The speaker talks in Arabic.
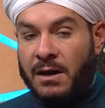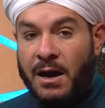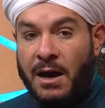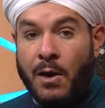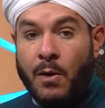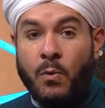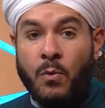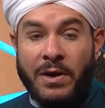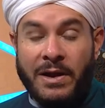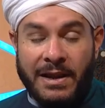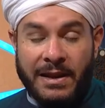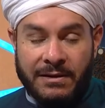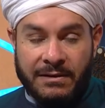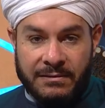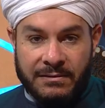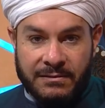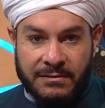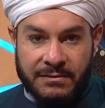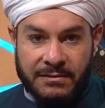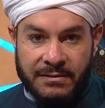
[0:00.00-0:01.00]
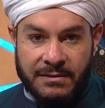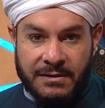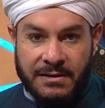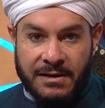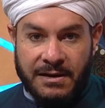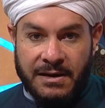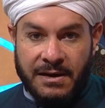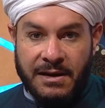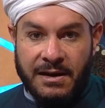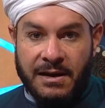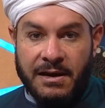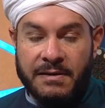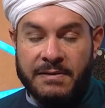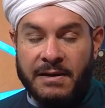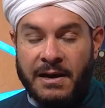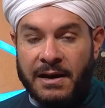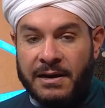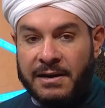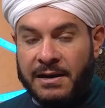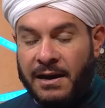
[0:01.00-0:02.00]
أولا
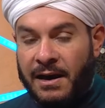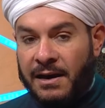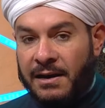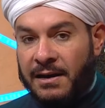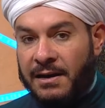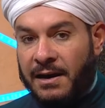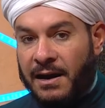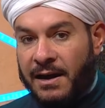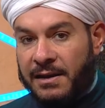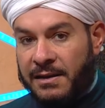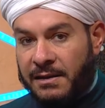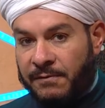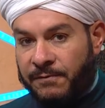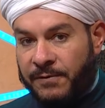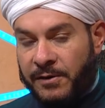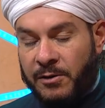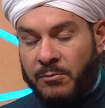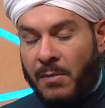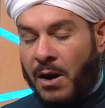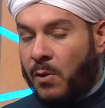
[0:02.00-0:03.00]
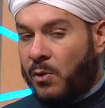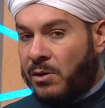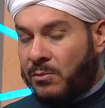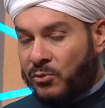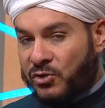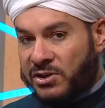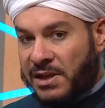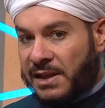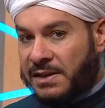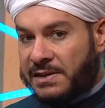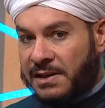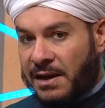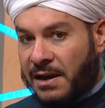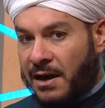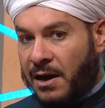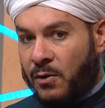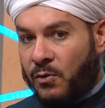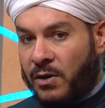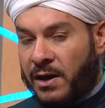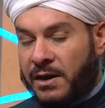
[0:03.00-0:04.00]
إذا كان هذا الفيلم أو المسلسل
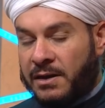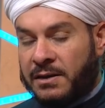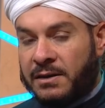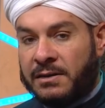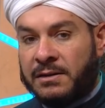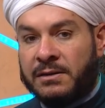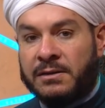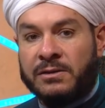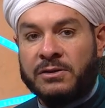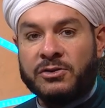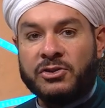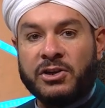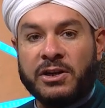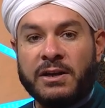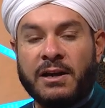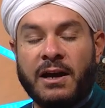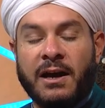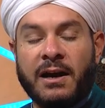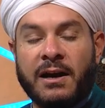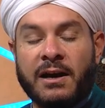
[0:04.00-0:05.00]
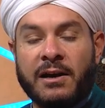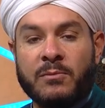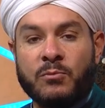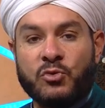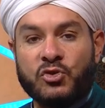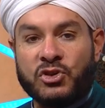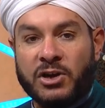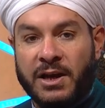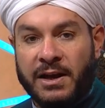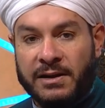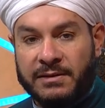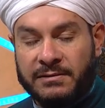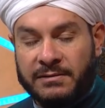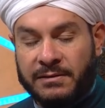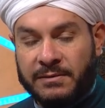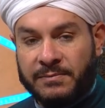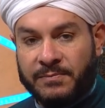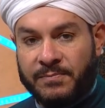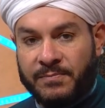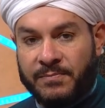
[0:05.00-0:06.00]
أو أي شيء آخر مشاهد
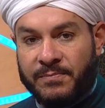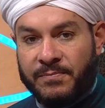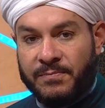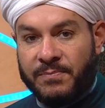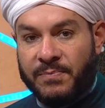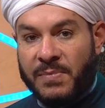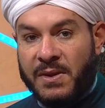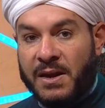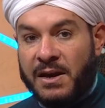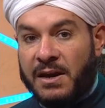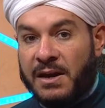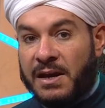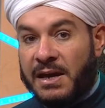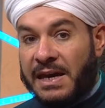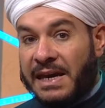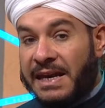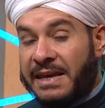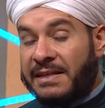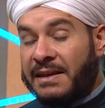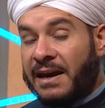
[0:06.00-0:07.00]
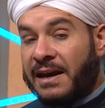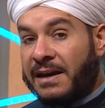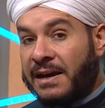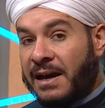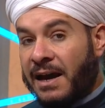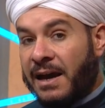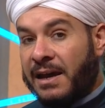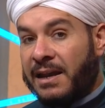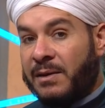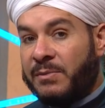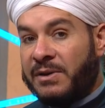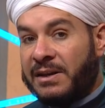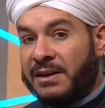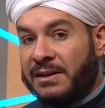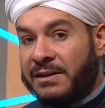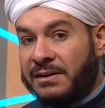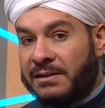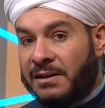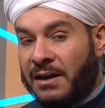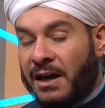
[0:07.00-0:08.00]
اذا كان من
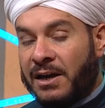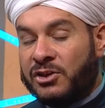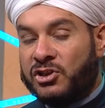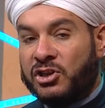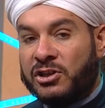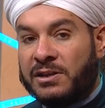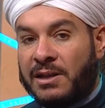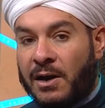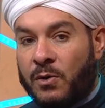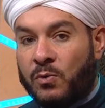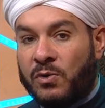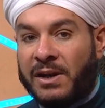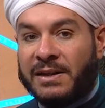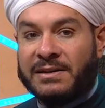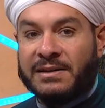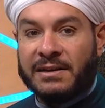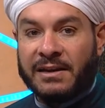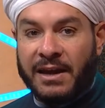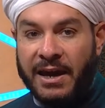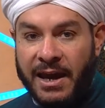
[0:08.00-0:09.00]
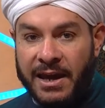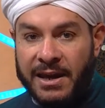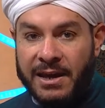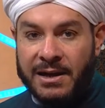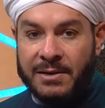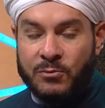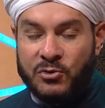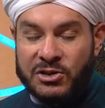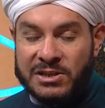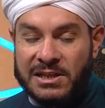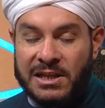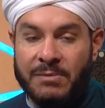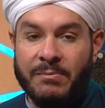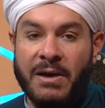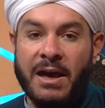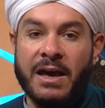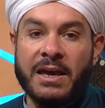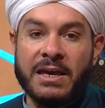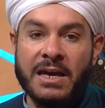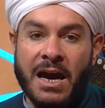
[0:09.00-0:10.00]
انتاج دوله غير
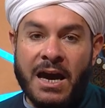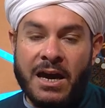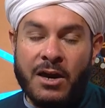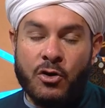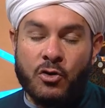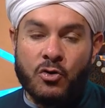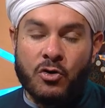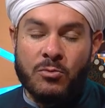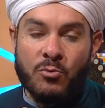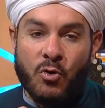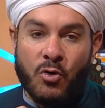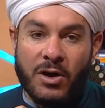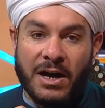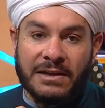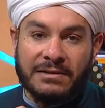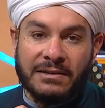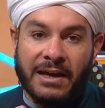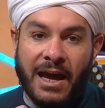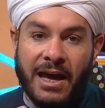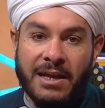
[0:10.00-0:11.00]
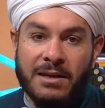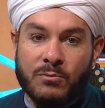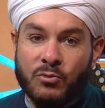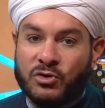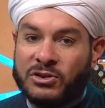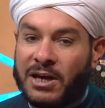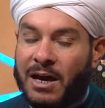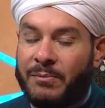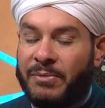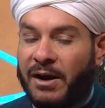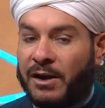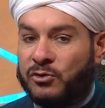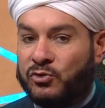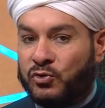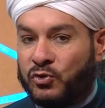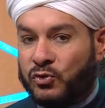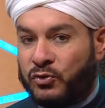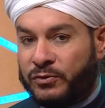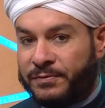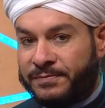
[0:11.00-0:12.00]
مسلمه يحرم قطعا
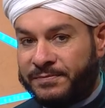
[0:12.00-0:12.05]
متابعته